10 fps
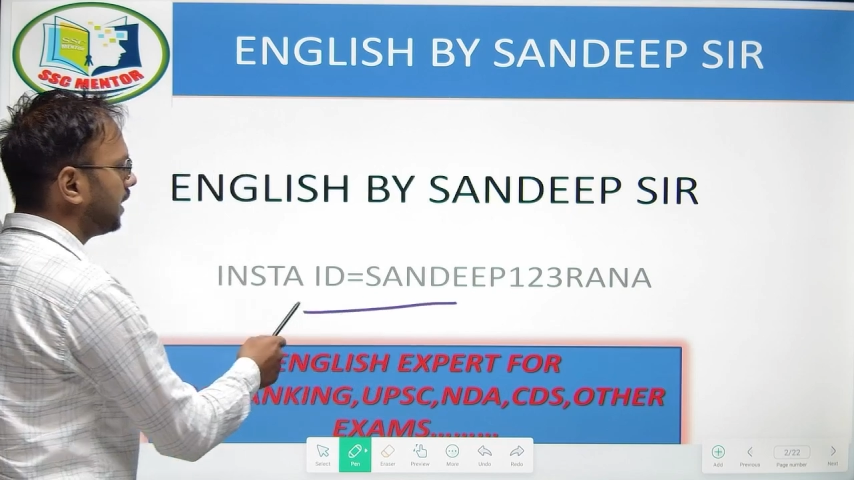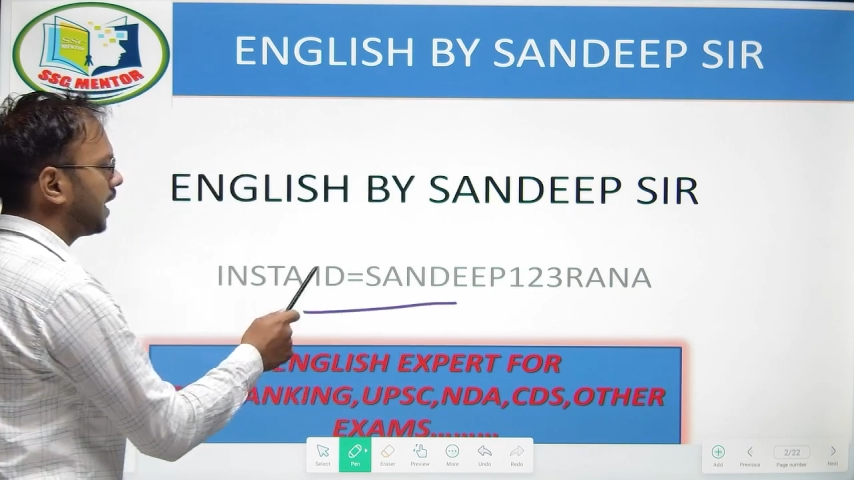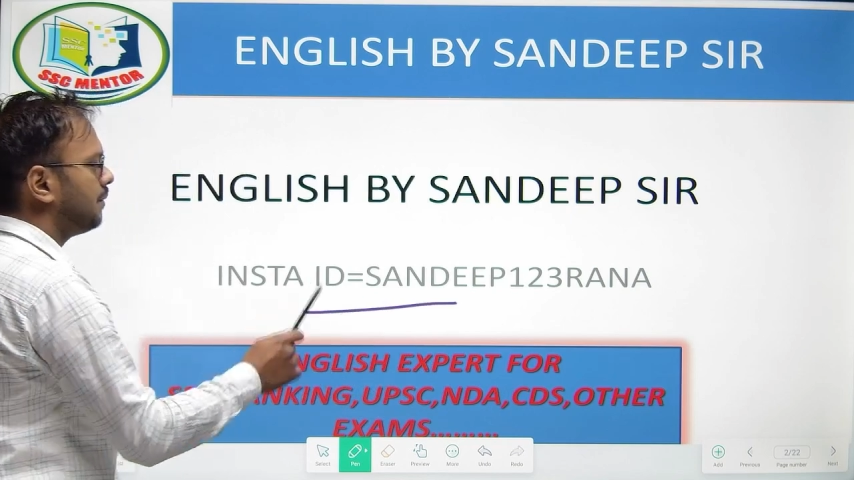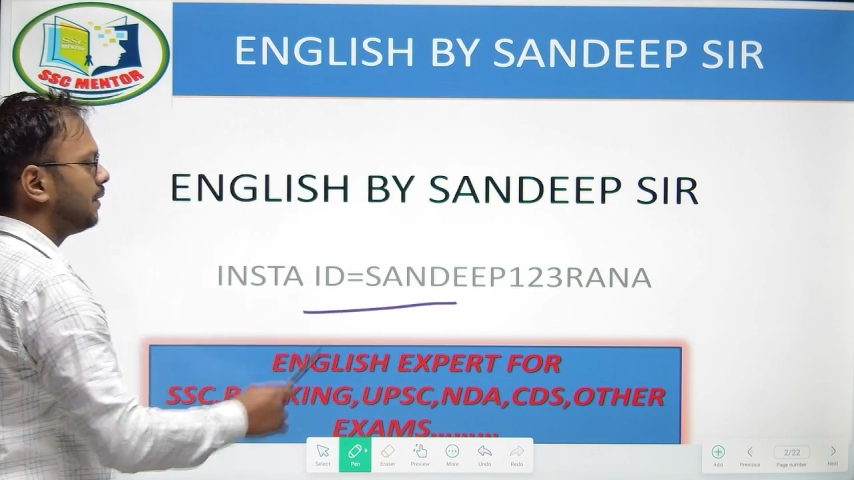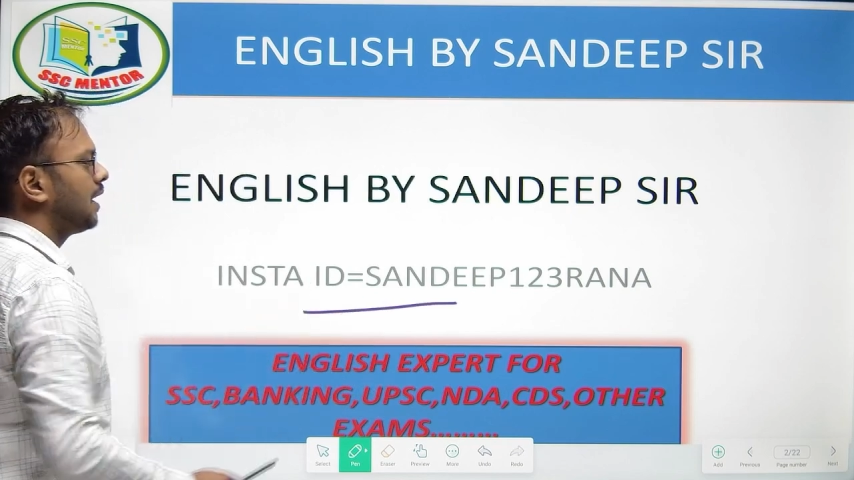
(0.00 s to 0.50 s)

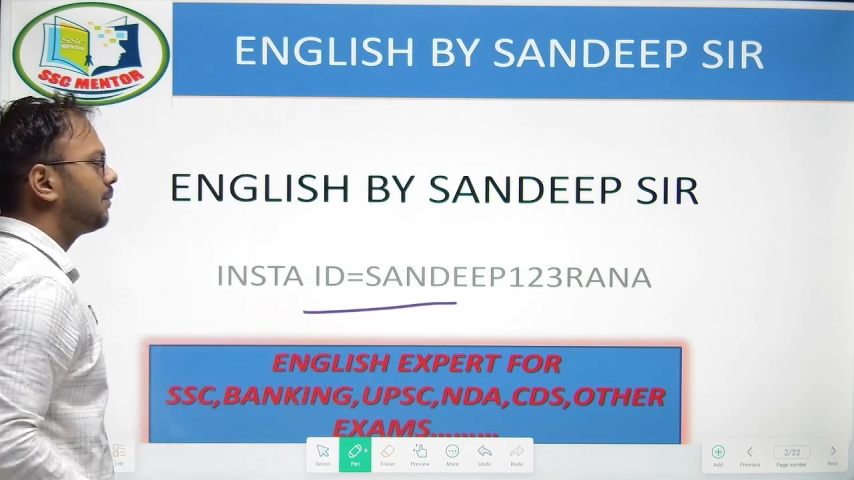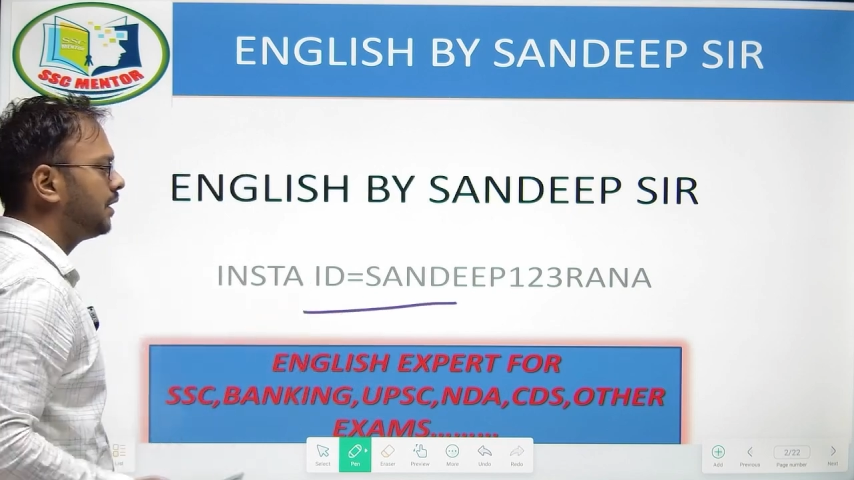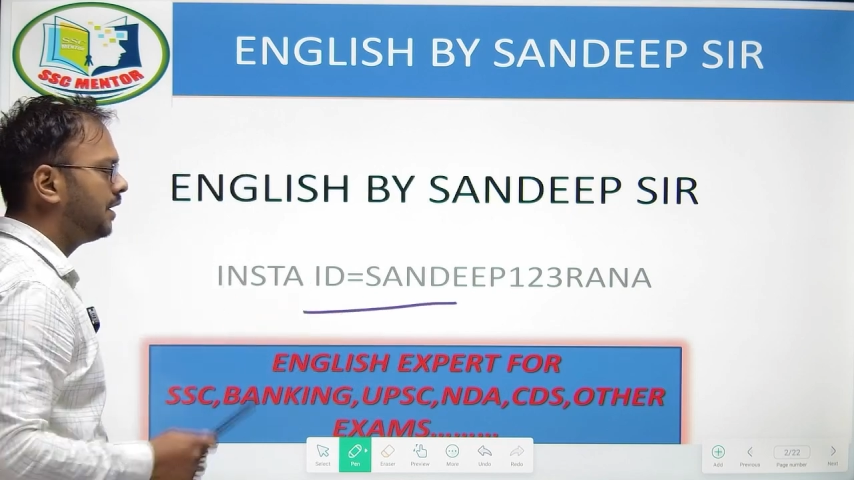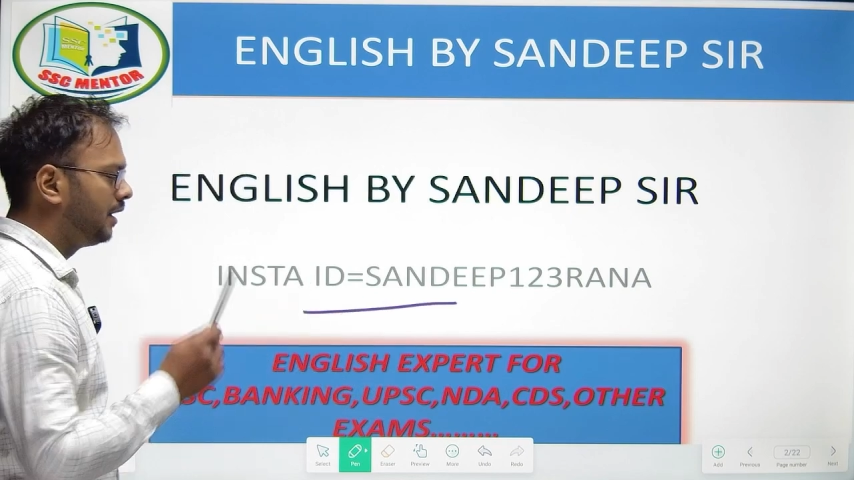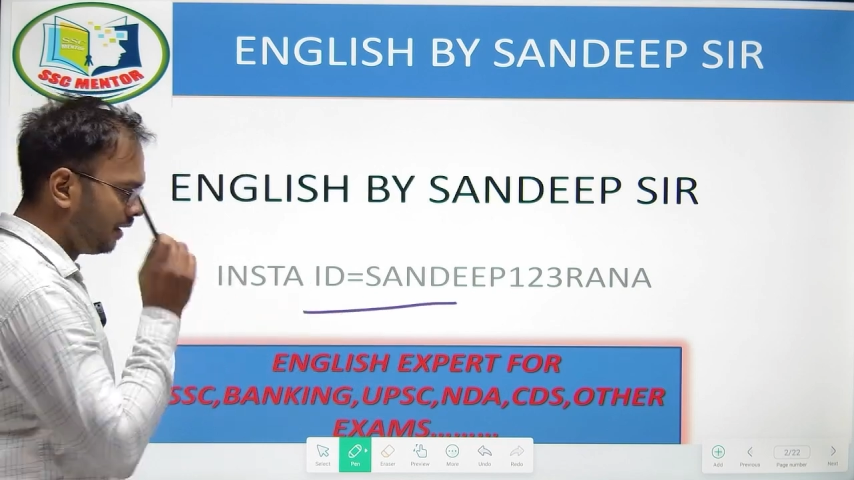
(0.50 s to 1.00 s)
क्या है बेटा
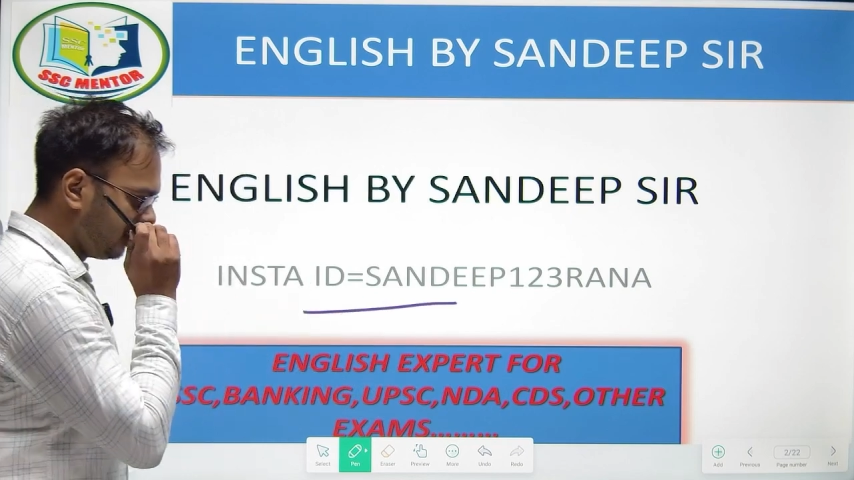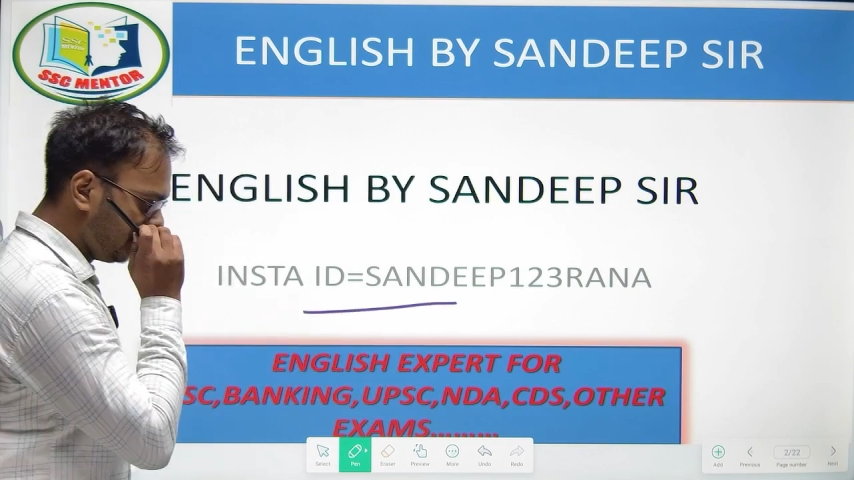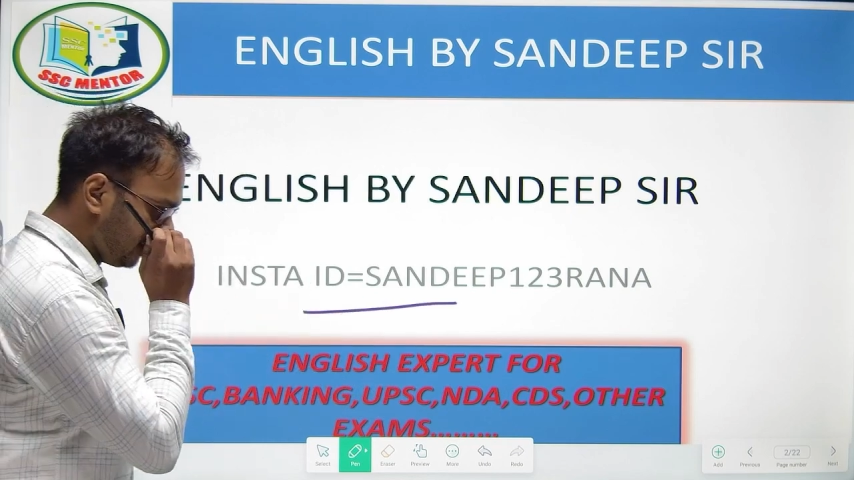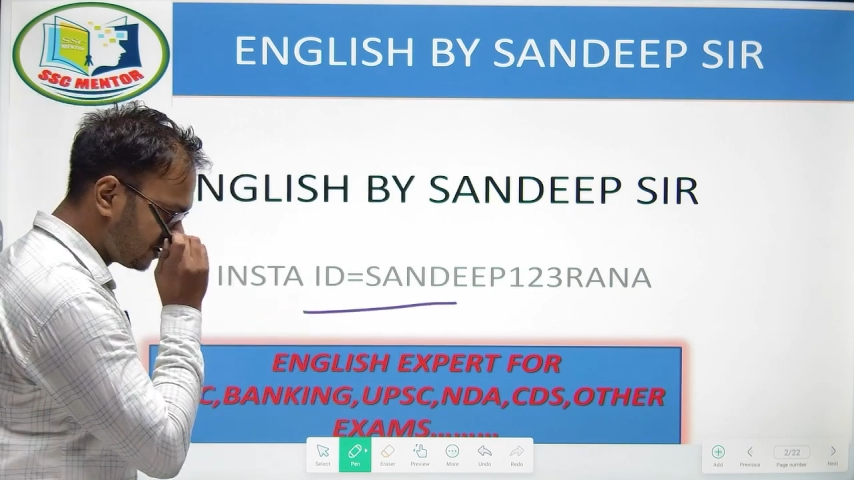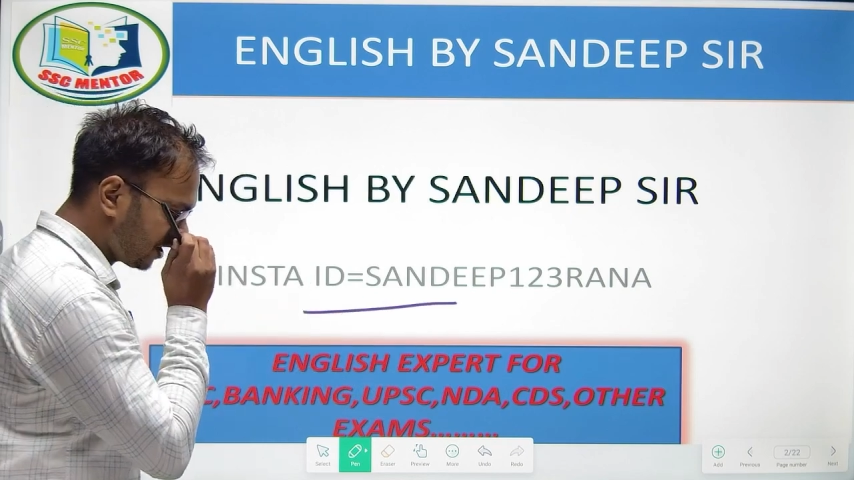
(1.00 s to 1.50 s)
आपकी है ये
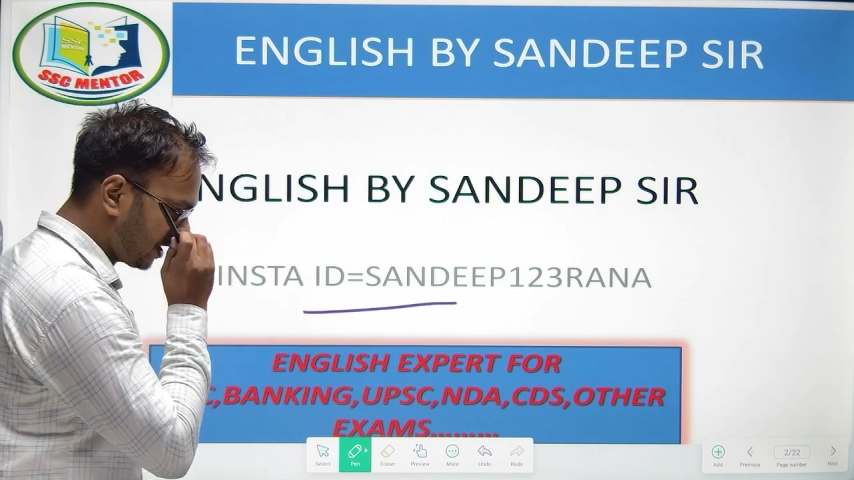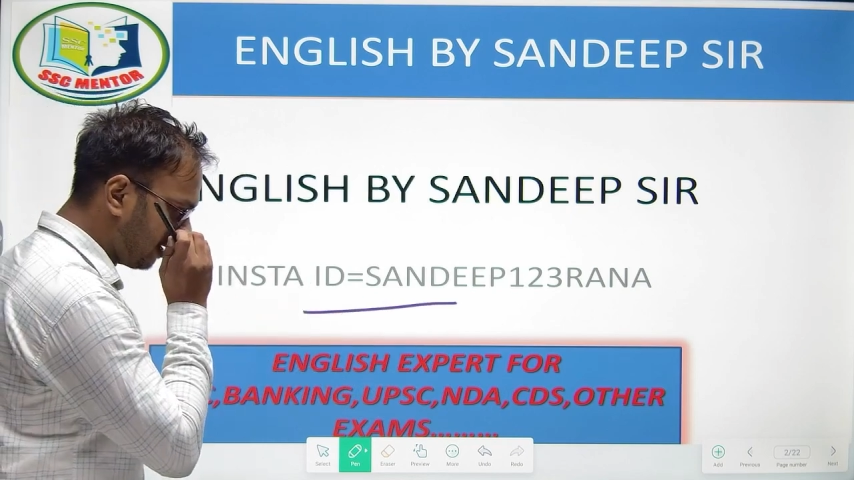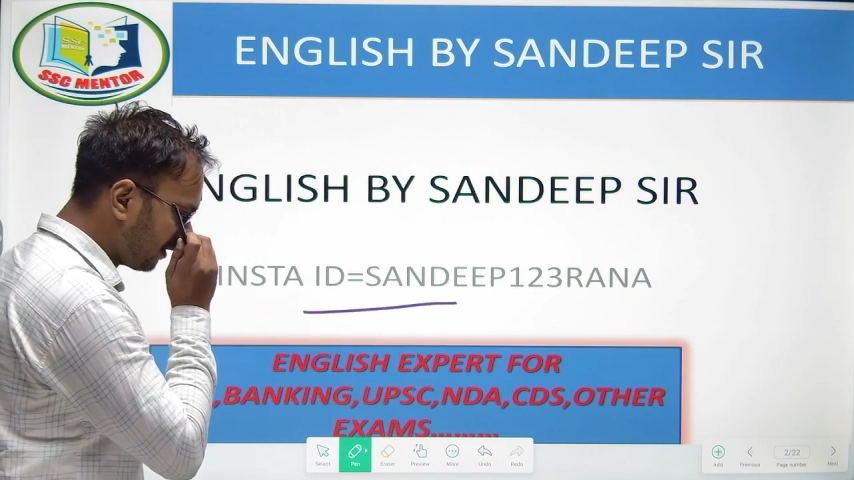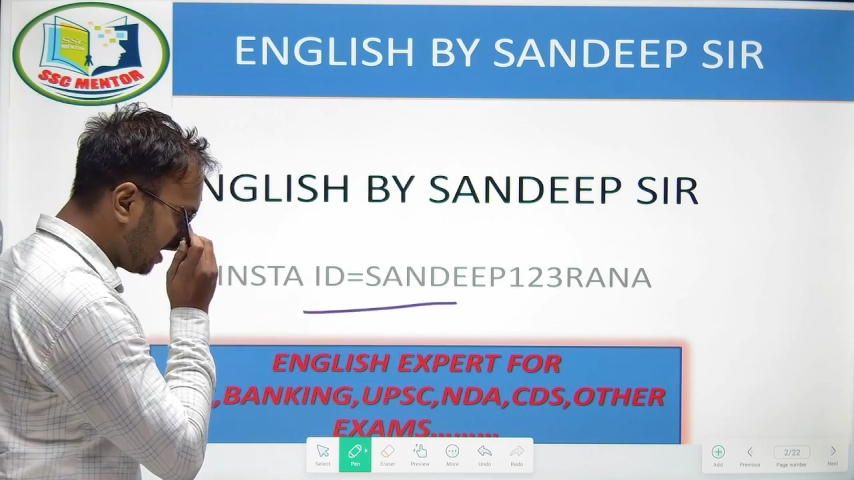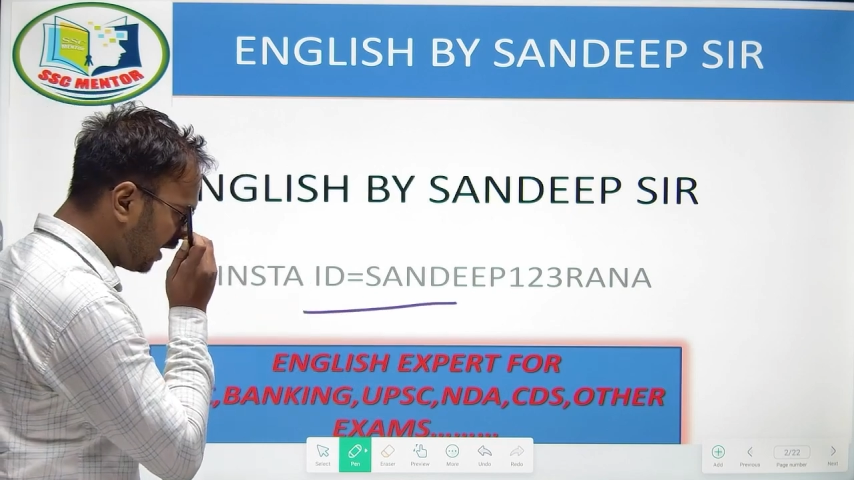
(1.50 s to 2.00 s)

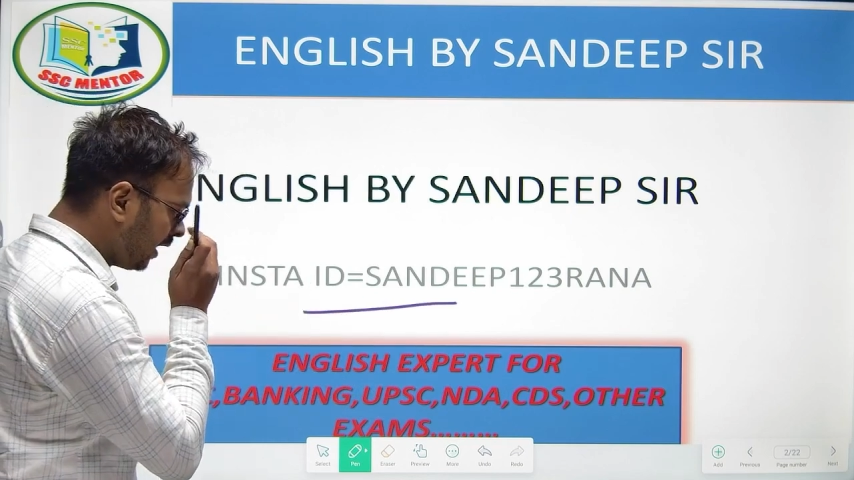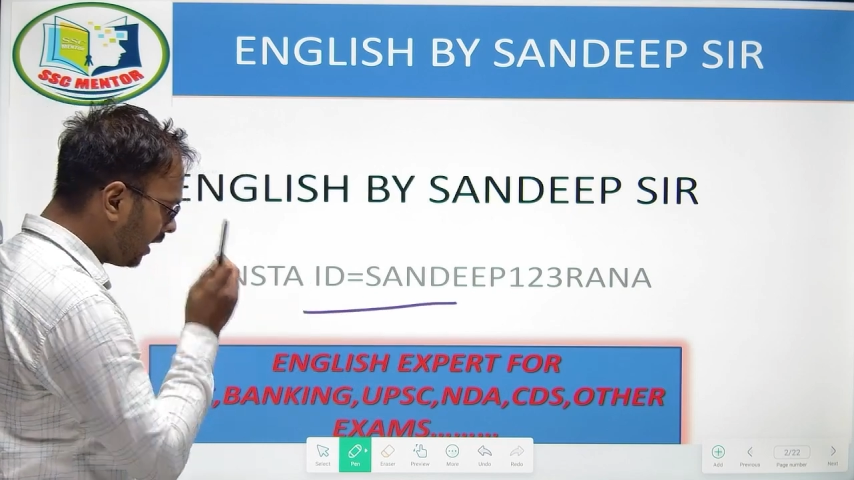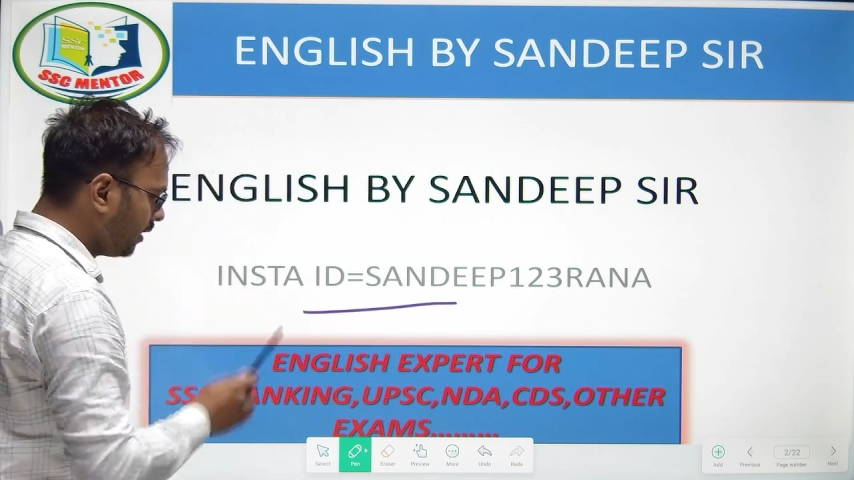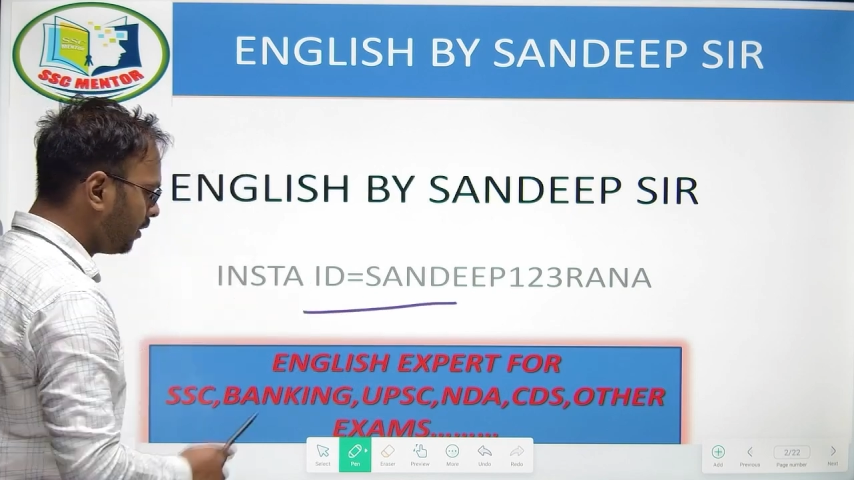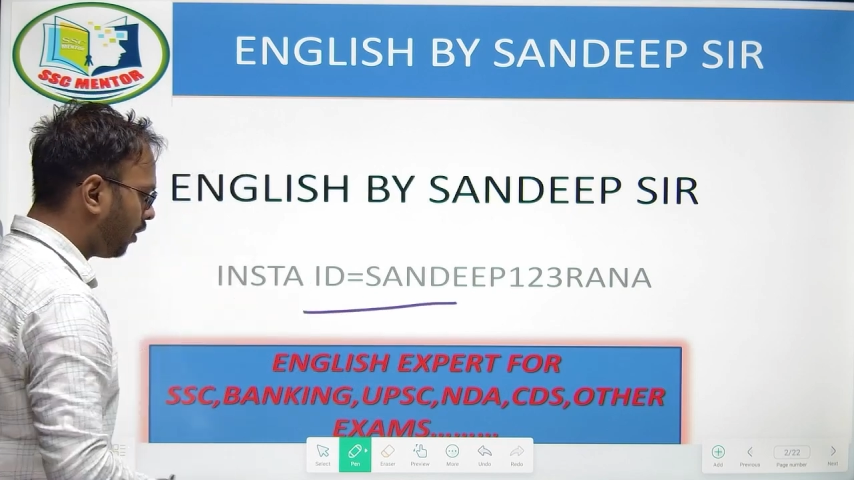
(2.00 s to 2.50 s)
इंस्टाग्राम की आई है